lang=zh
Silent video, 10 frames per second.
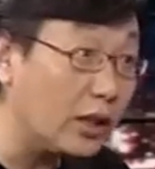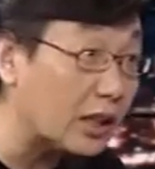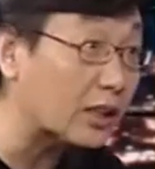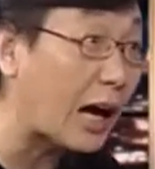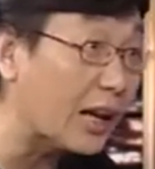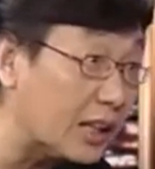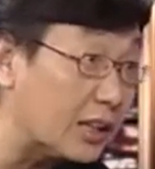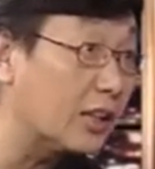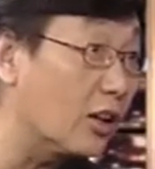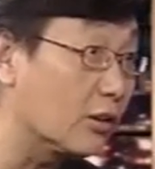定他一
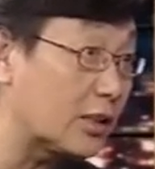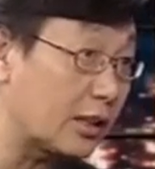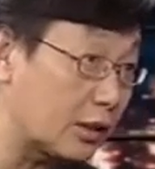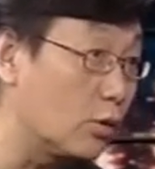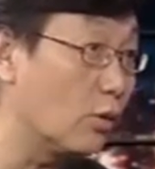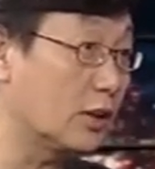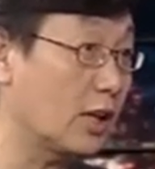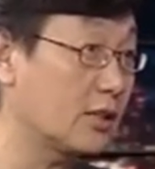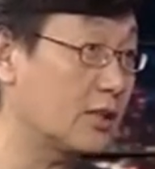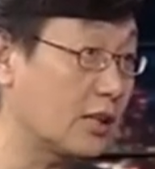定要在，如果
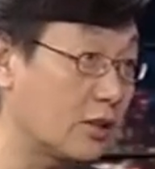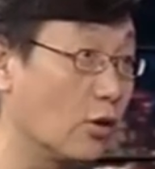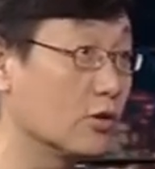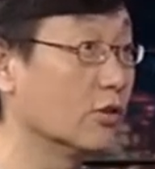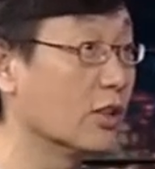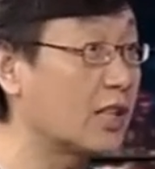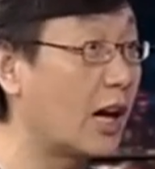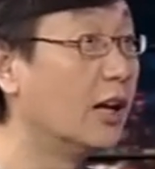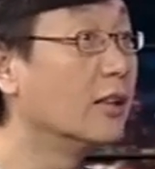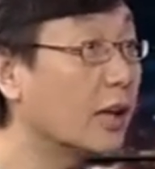他是在招手的
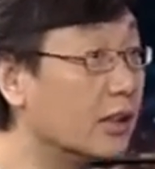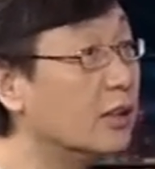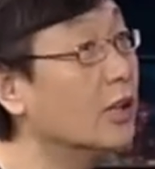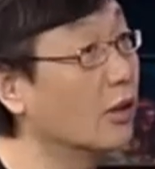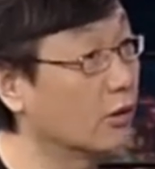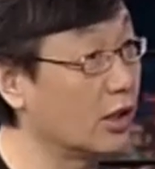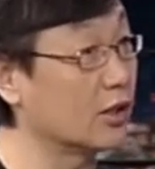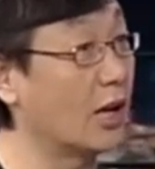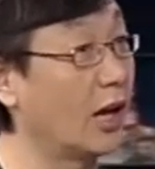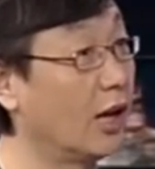站，他一定要停
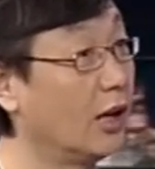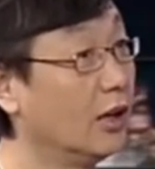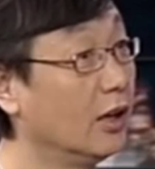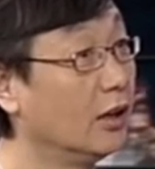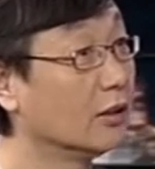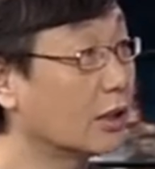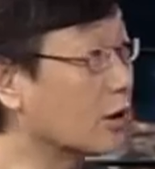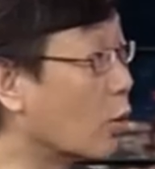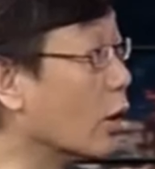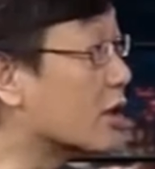下来。当然，他这
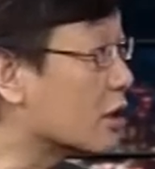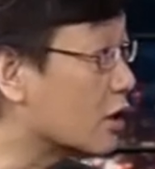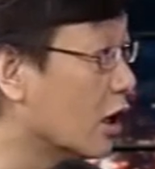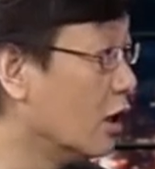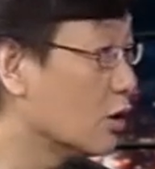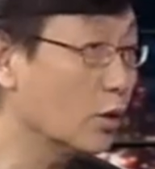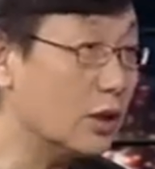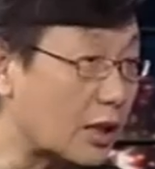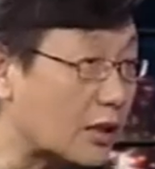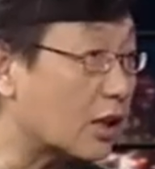个规则，这所
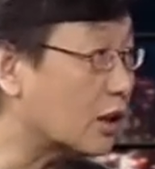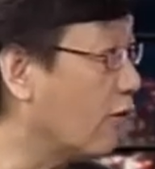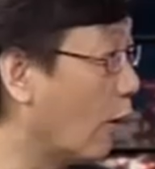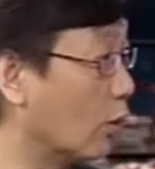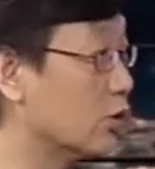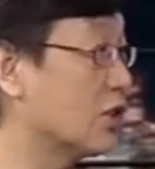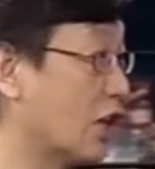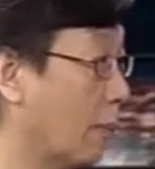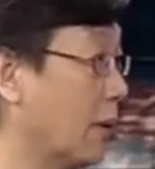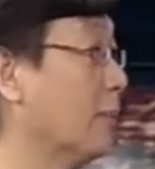以在这个地方我就
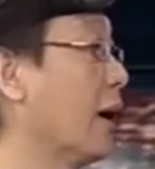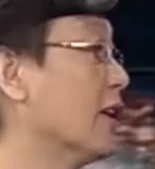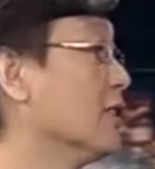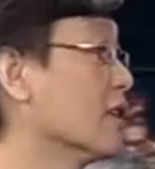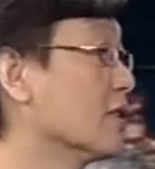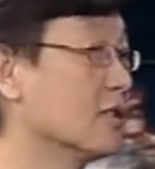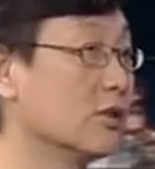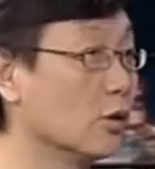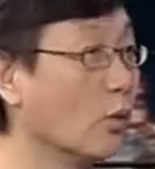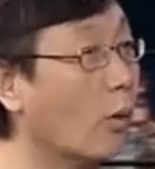想明白了一件事
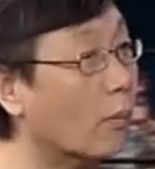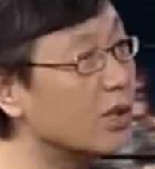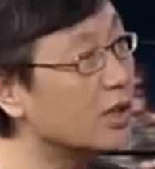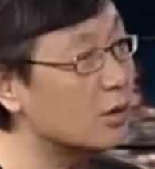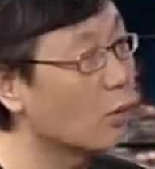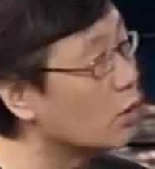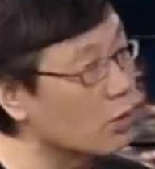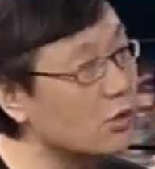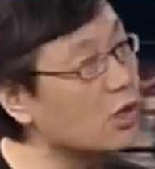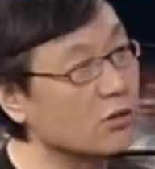情，就是我们一我
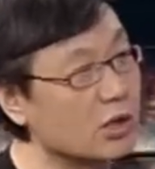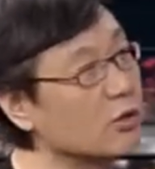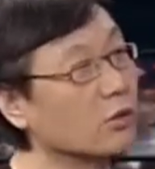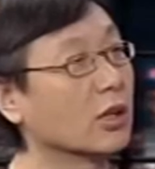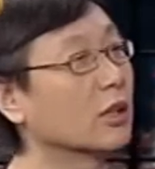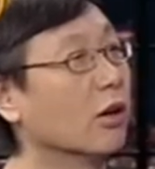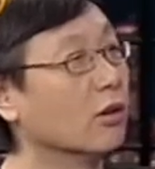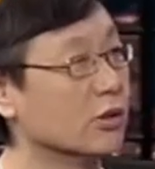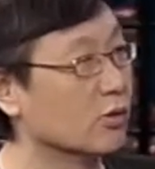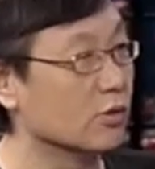从小接受的一个道
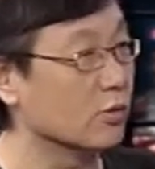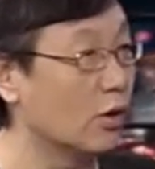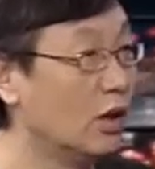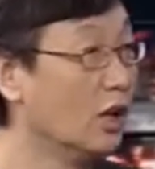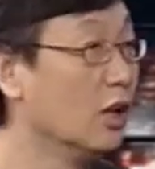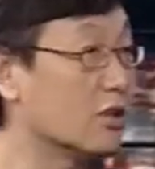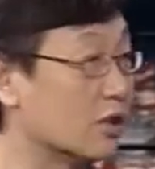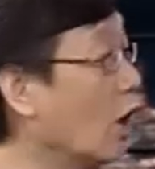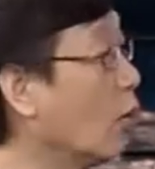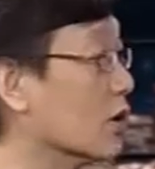理，就是说，
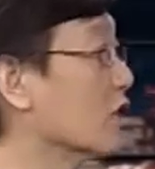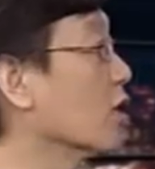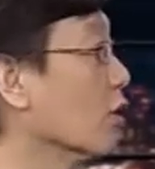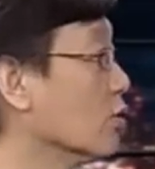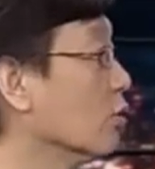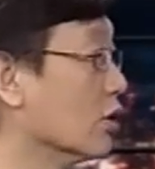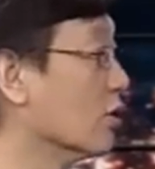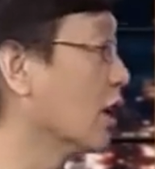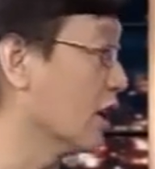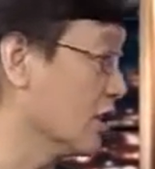只要我是少数，我就
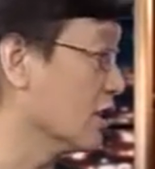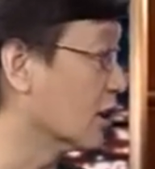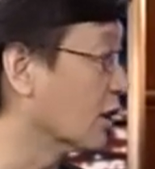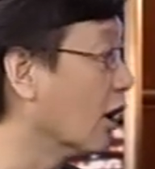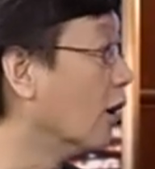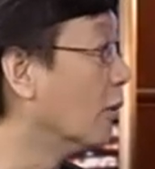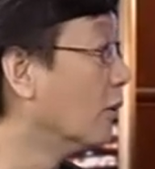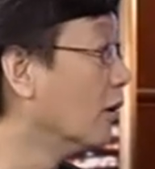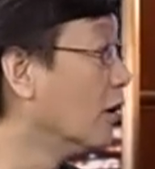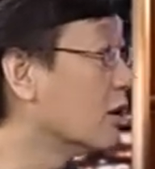得给牺牲掉。
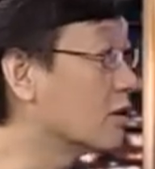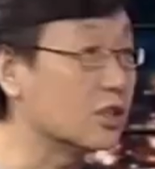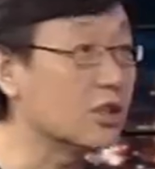对，啊，只